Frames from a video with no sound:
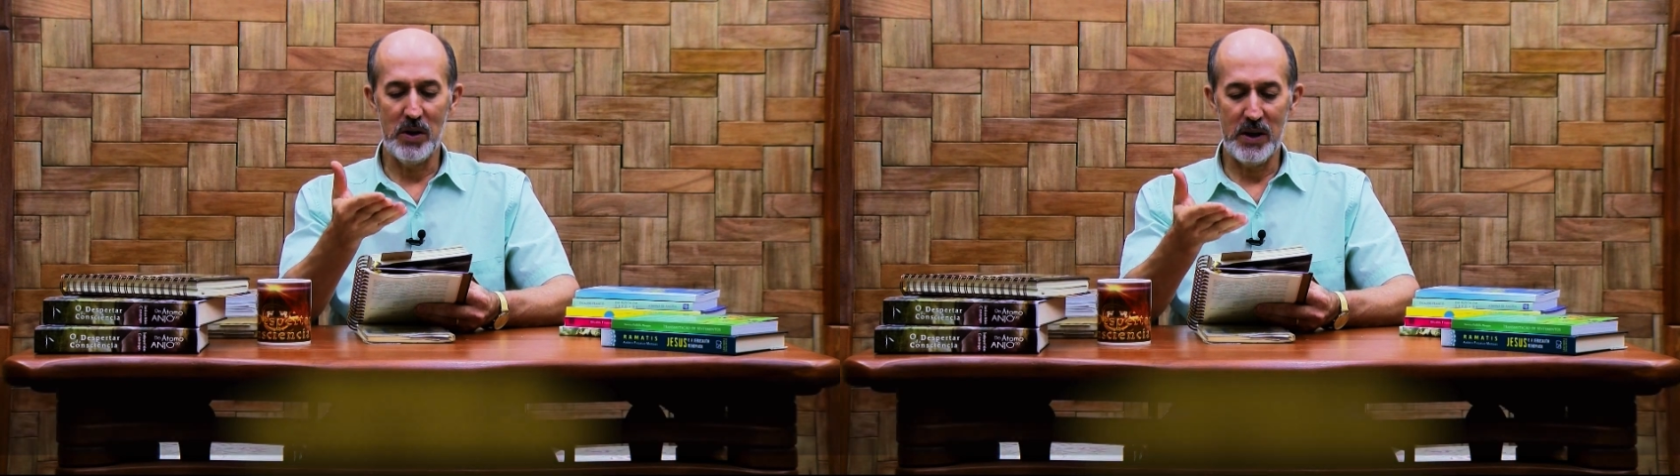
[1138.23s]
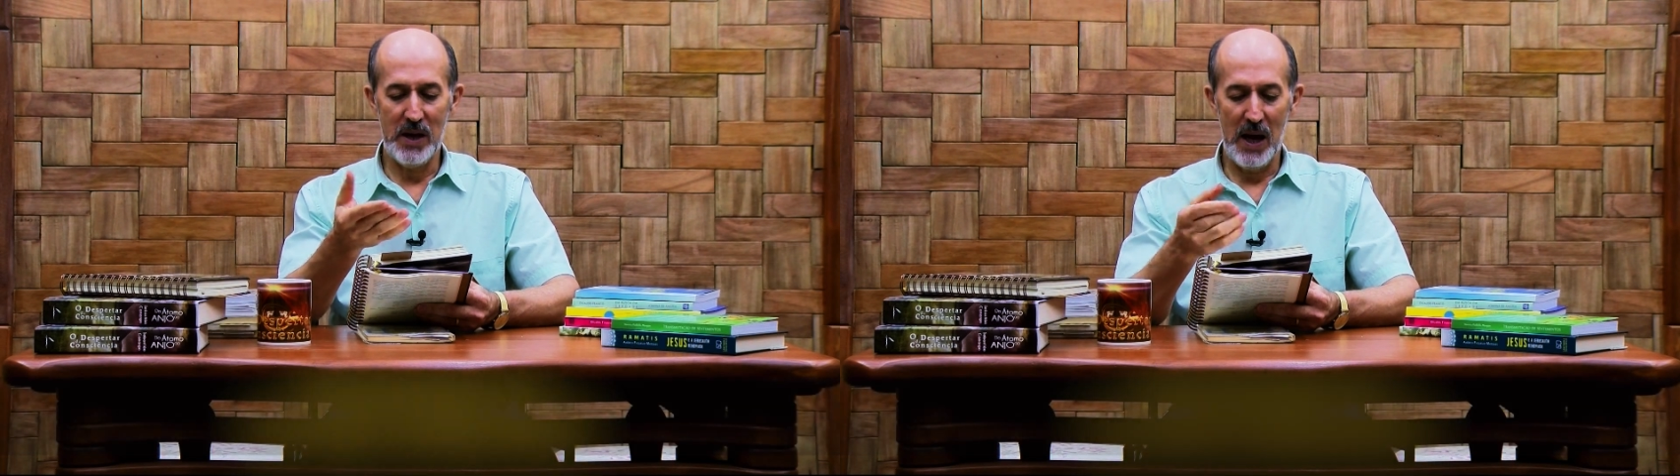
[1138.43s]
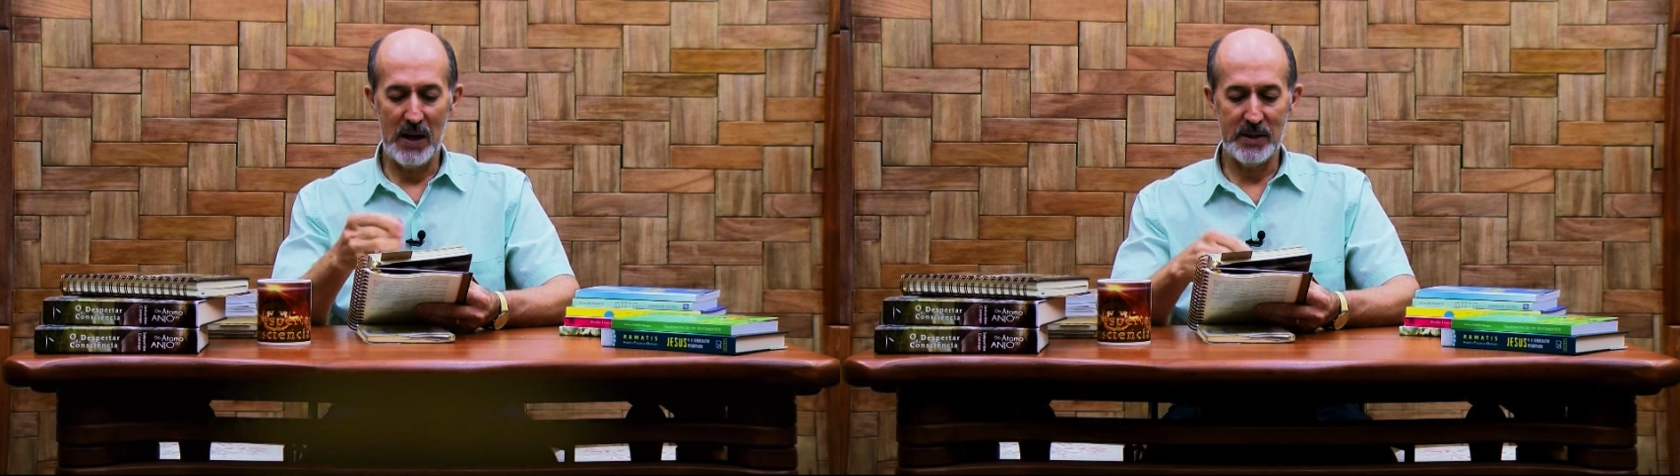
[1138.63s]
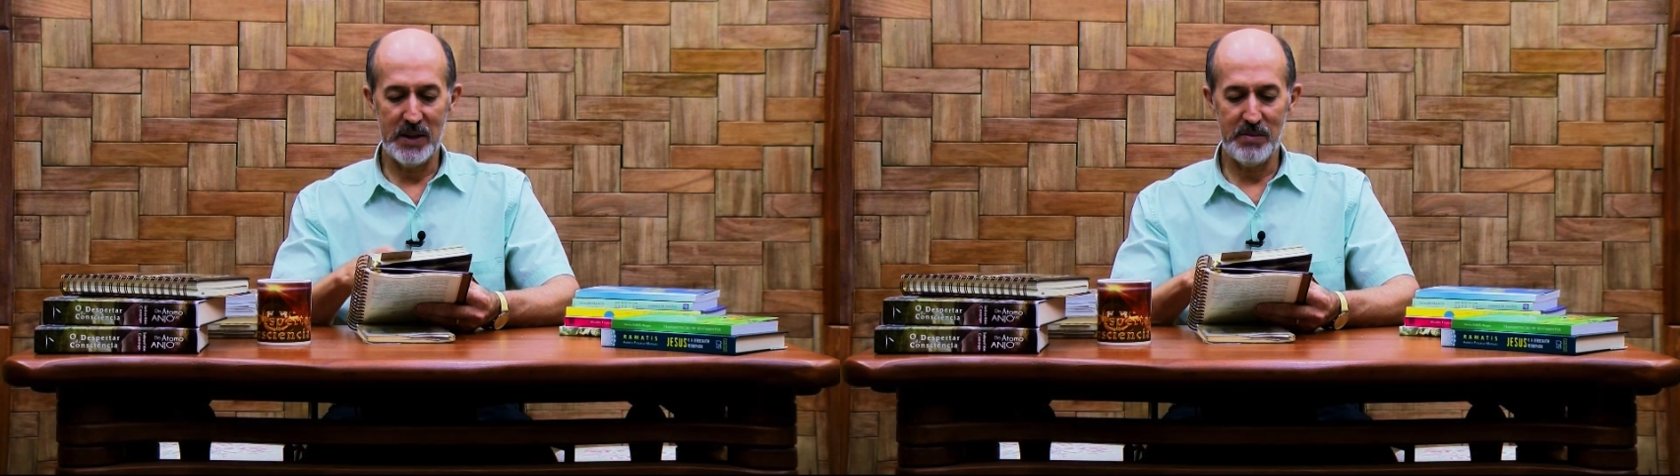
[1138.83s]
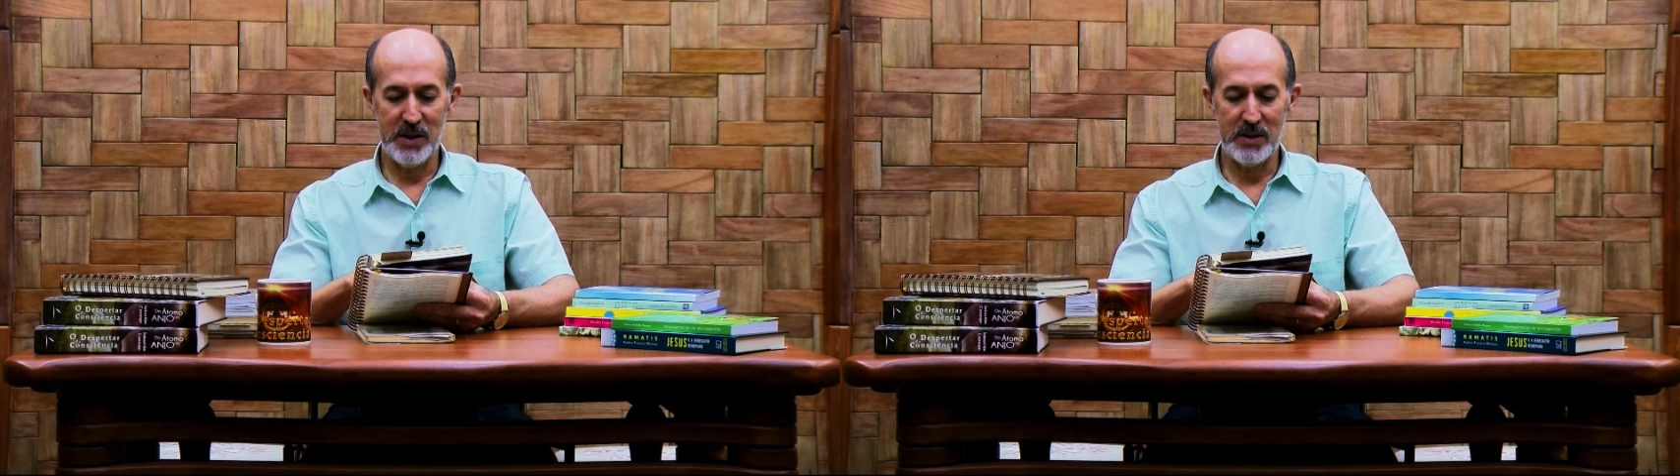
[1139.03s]
que é essa
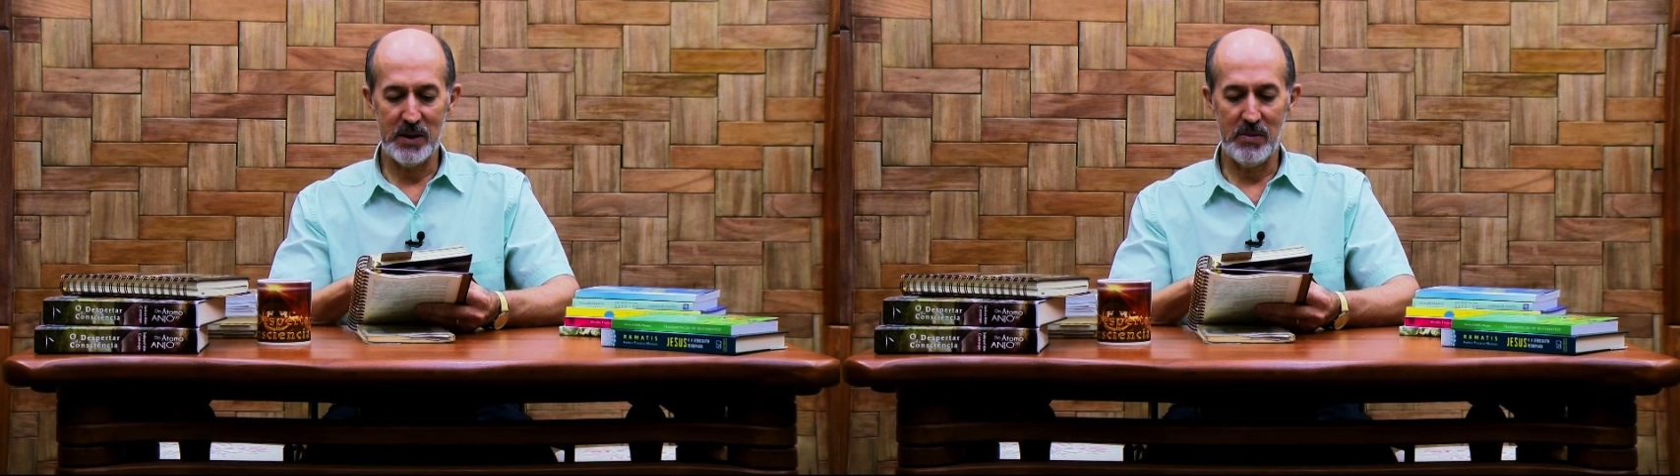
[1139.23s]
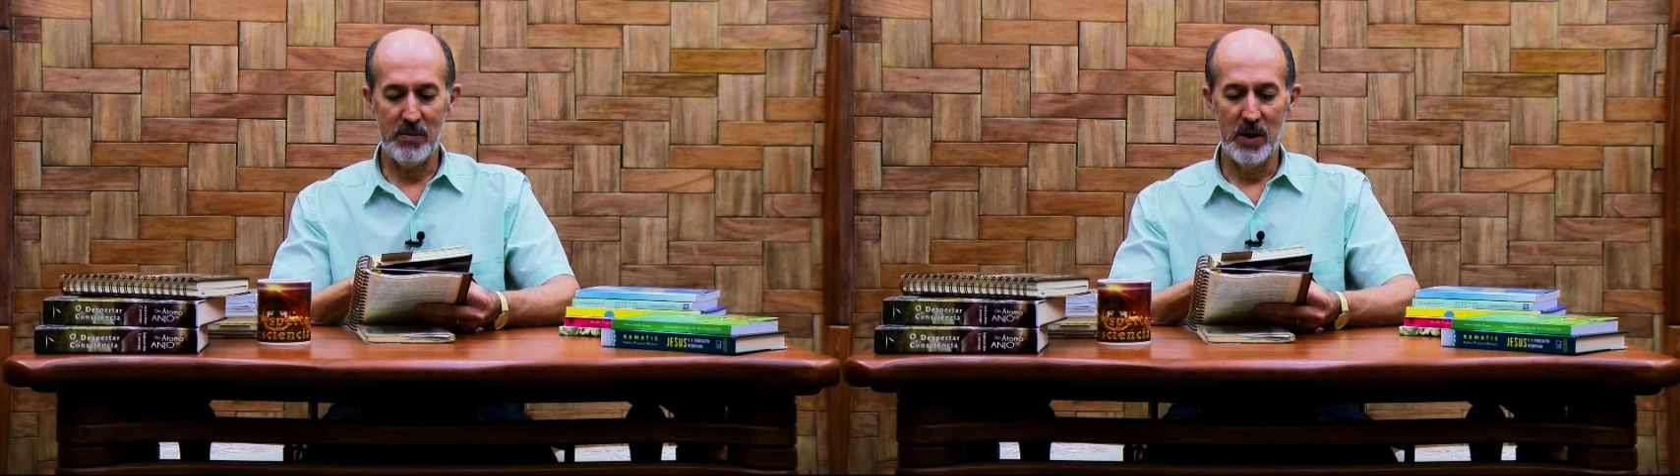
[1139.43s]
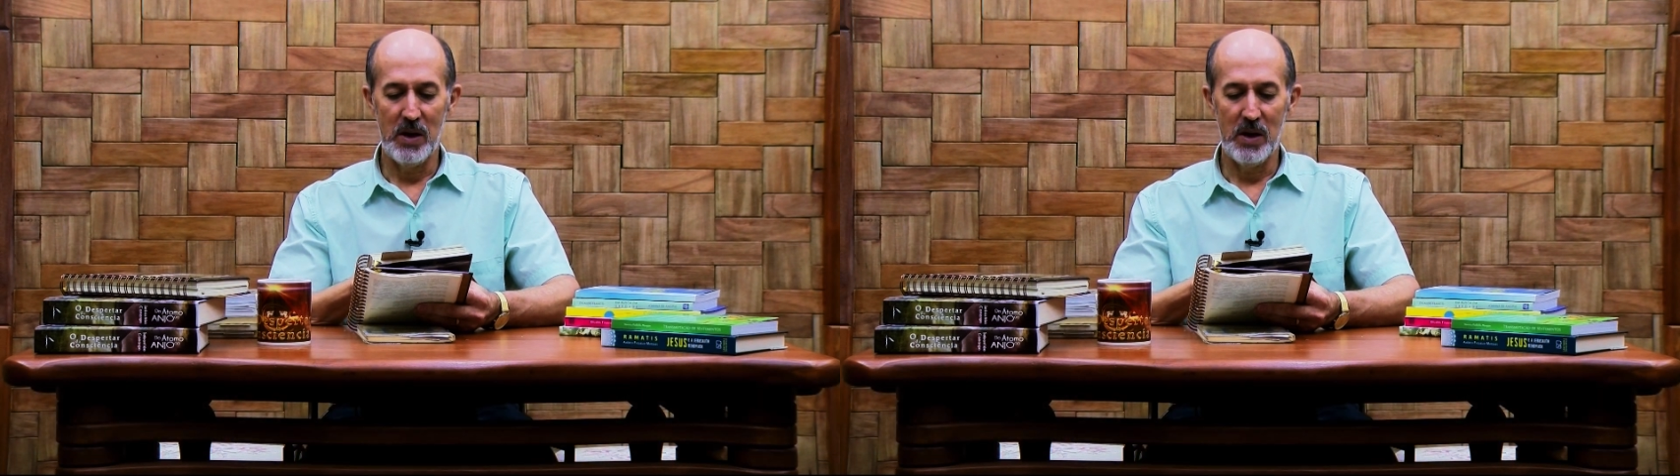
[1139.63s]
expressão